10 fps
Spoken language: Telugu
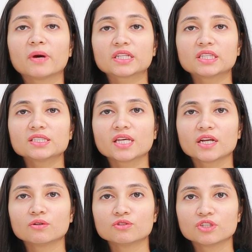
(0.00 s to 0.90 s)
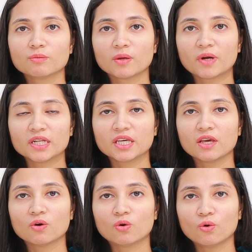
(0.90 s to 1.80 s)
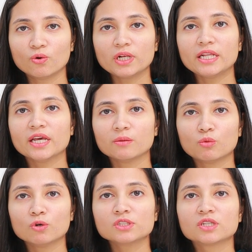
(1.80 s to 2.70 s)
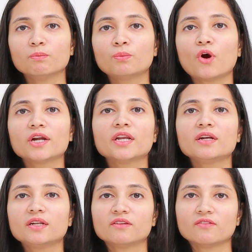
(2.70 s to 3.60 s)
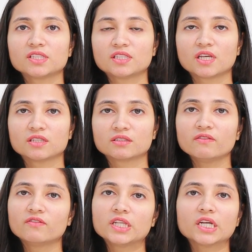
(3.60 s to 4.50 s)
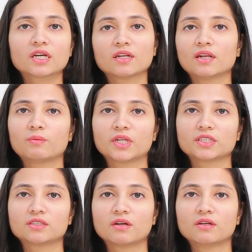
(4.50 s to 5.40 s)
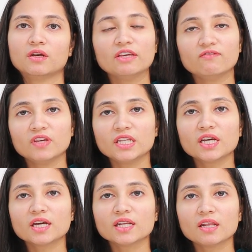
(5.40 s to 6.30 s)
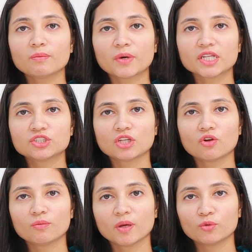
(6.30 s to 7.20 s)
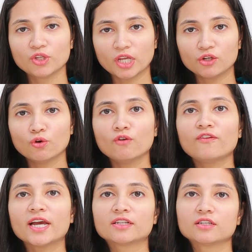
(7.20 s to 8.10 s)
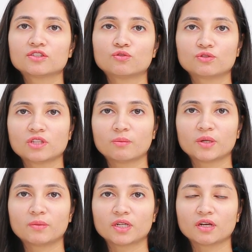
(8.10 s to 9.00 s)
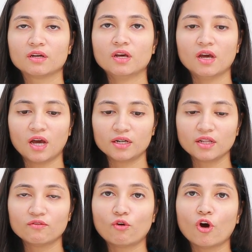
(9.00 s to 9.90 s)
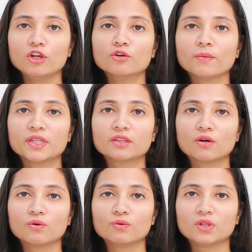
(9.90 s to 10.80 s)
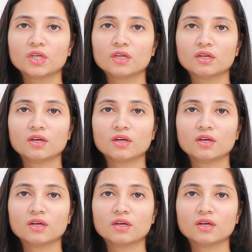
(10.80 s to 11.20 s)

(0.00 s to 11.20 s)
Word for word: భర్త సైడ్ నుంచి మేము అడిగే ఓన్లీ అండ్ మోస్ట్ ఇంపార్టెంట్ ఇన్వెస్టిగేషన్ వీర్యకణాల పరీక్ష ఈ వీర్యకణాల పరీక్షలో మేము ఎన్నో ఫ్యాక్టర్స్ చూస్తామన్నమాట అంటే వాల్యూమ్ ఎంత ఉంది